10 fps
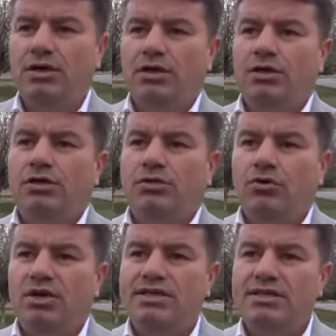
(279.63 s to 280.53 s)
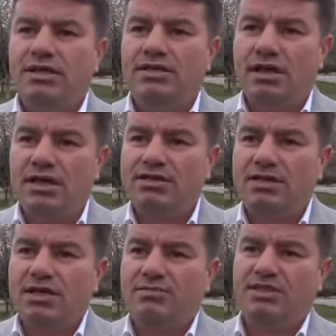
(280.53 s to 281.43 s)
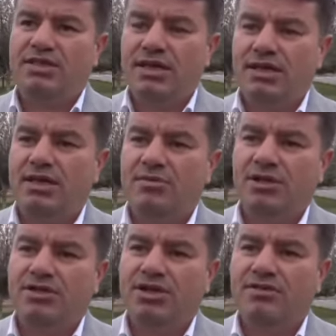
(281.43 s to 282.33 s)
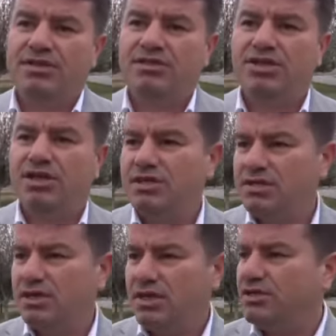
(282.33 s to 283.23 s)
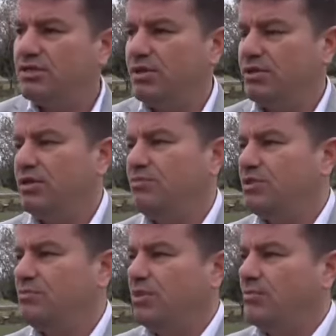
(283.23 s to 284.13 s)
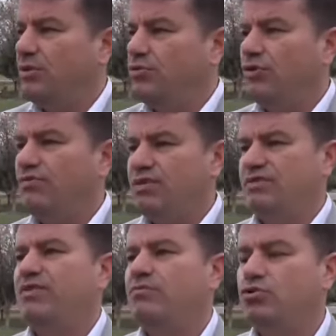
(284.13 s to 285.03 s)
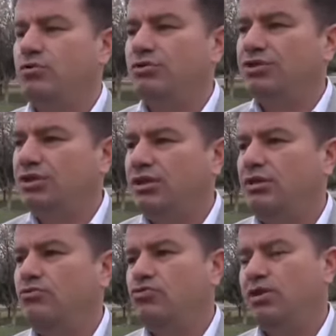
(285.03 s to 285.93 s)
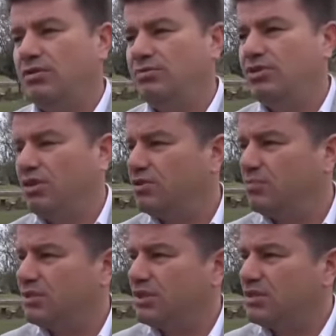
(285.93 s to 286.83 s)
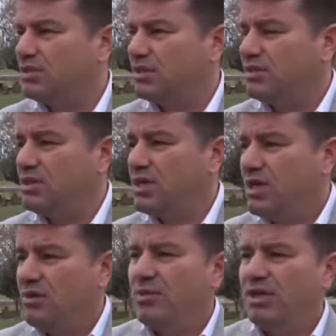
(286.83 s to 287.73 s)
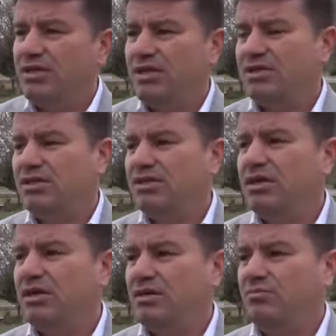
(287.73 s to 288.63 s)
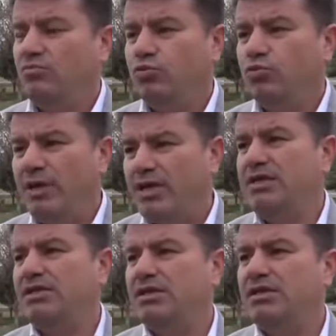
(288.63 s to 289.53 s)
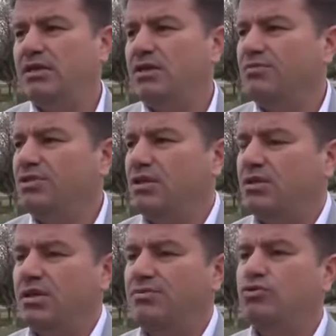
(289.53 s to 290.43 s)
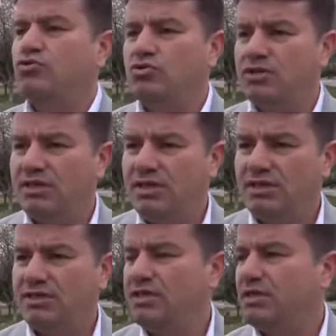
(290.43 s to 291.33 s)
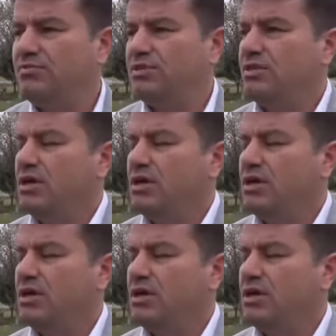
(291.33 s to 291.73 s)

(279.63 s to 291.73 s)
E, dolayısıyla da Aksaray'ımızı yenilemek, çevresini çevresini geliştirmek de bizim temel görev vazifemiz olduğu için de sürekli bir çalışma içerisindeyiz. Belediyecilikte bu belediyecilik anlamında da tabii ki sosyal tesislerimiz belediyemiz,